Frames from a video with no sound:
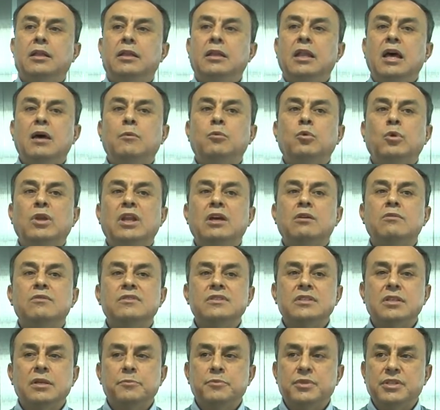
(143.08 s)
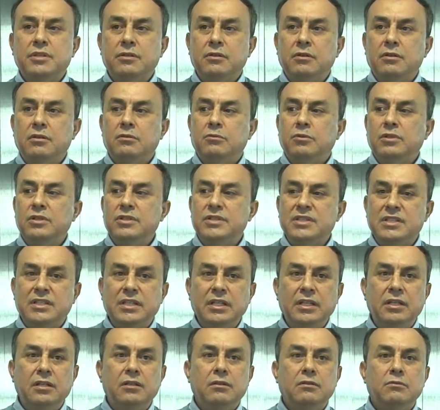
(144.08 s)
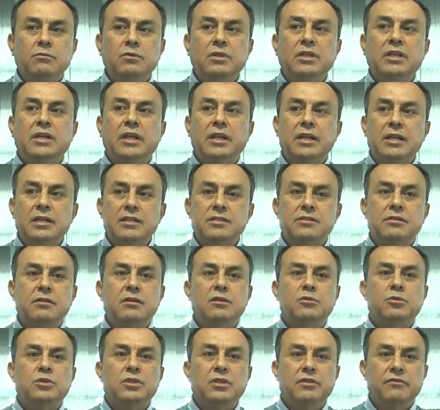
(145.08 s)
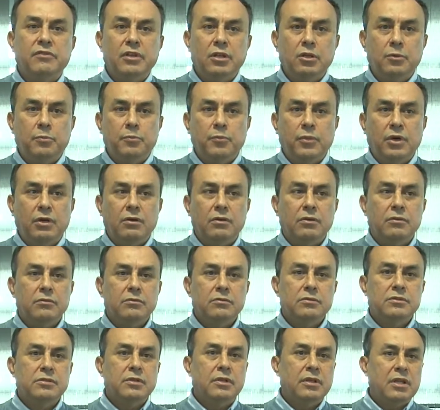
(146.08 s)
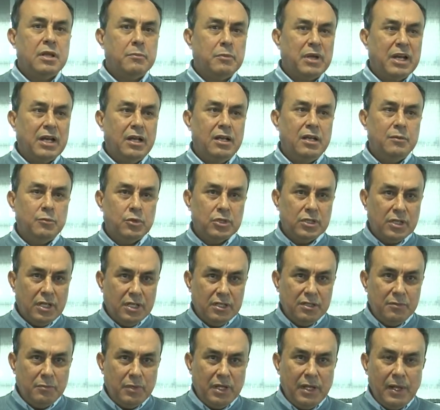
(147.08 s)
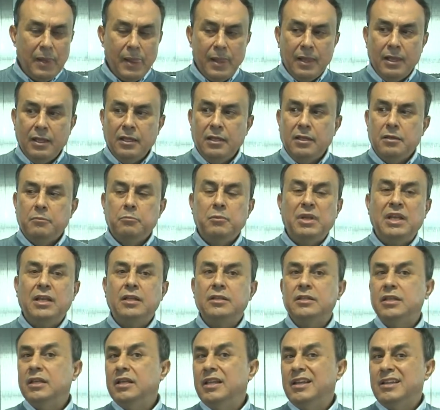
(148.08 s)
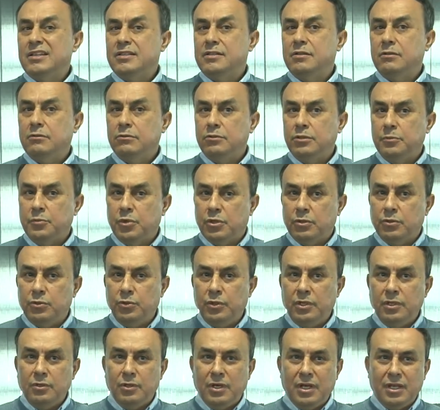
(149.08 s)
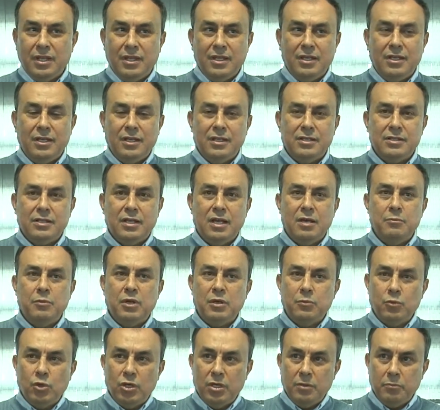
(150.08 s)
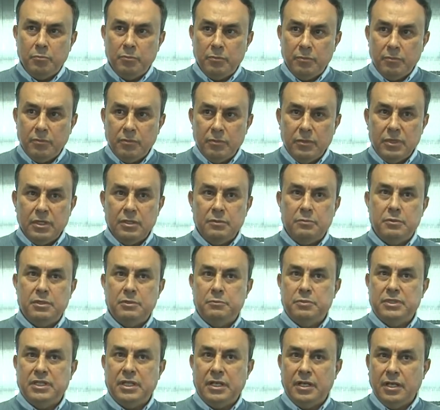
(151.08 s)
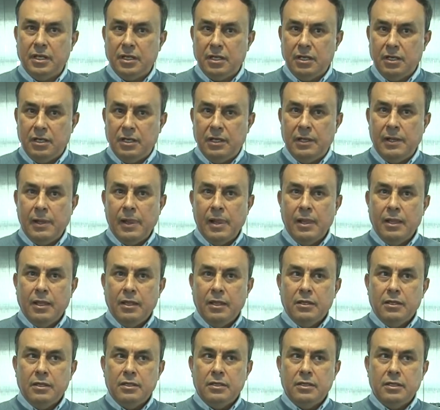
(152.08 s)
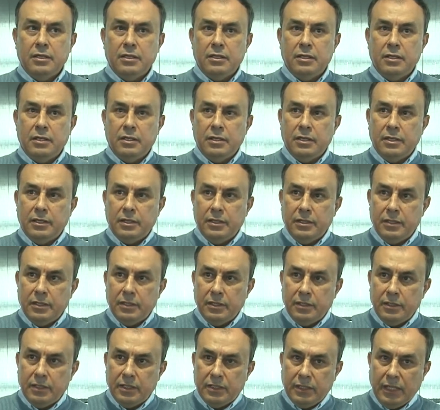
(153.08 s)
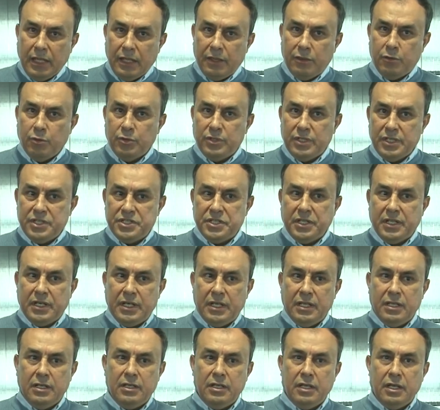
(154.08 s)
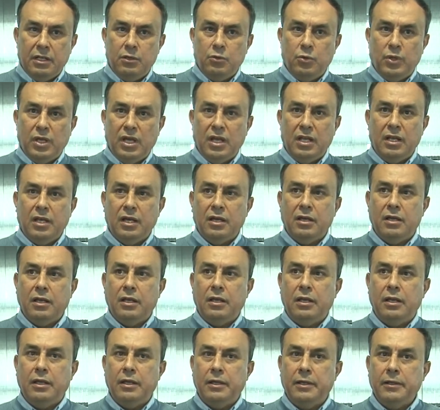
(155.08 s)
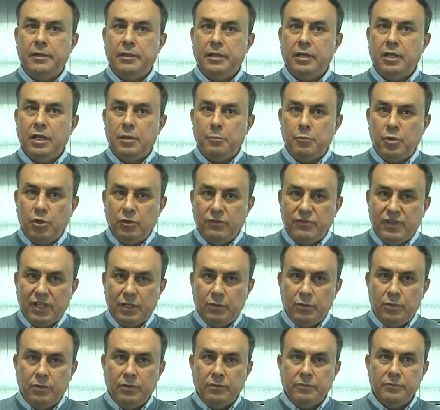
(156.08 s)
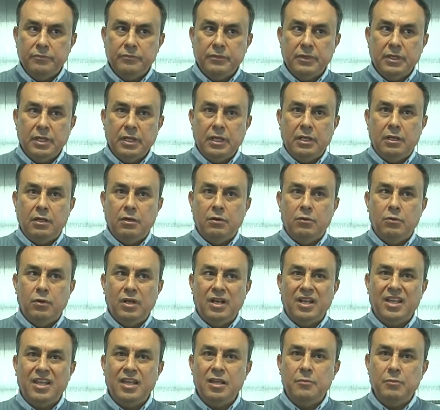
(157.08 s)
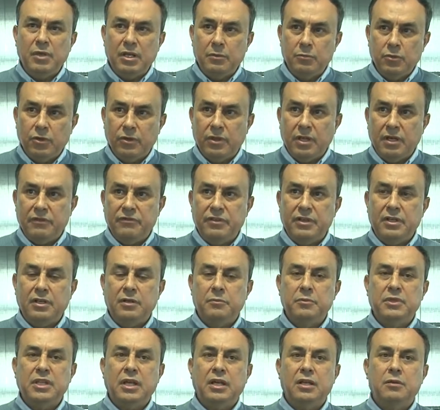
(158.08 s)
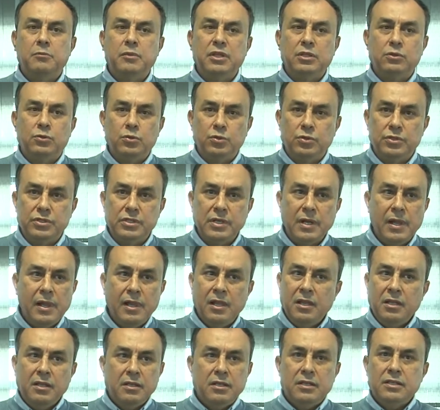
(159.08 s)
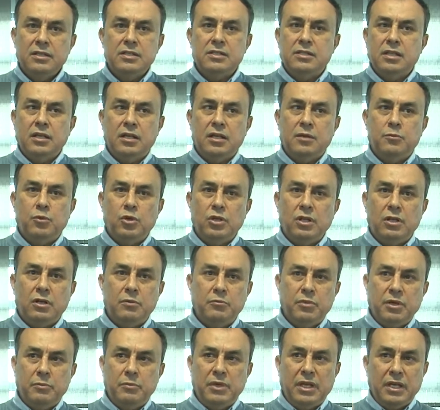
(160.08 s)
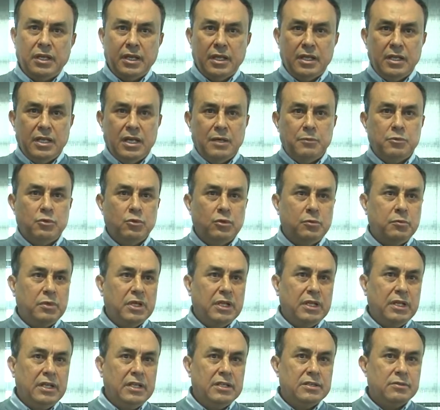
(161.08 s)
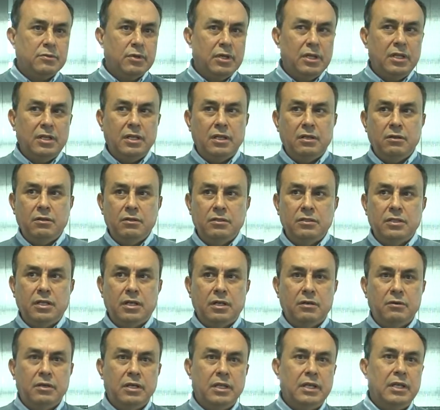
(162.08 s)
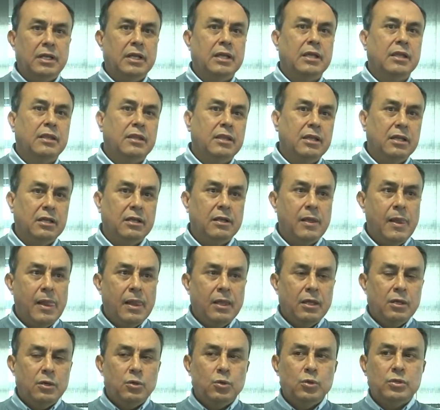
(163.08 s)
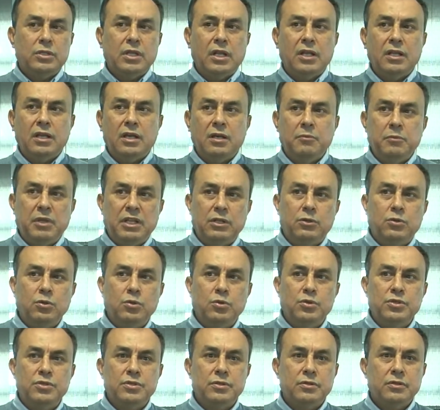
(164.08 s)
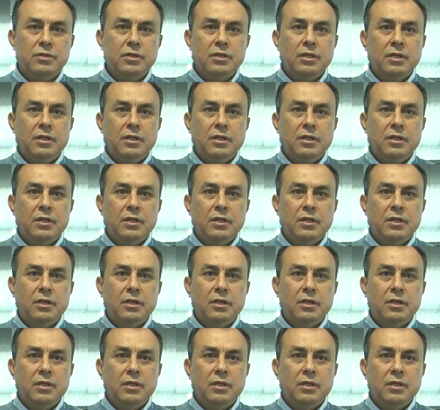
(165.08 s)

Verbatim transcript: نعملوا لا كونسبسيون والستيل والكرياسيون والديفلوبمون وصلنا مرحله متقدمه من الانتجراسيون دي برودوي وهذا امر مهم آه، بطريقه آه، نتحدث تجاريه لانه يخلق لا فالو اللي هو القيمه المضافه نتاع المنتوج نستغربوا لربما كي نهبطوا لباريس والا لندرا والا كذا وتلقى منتوج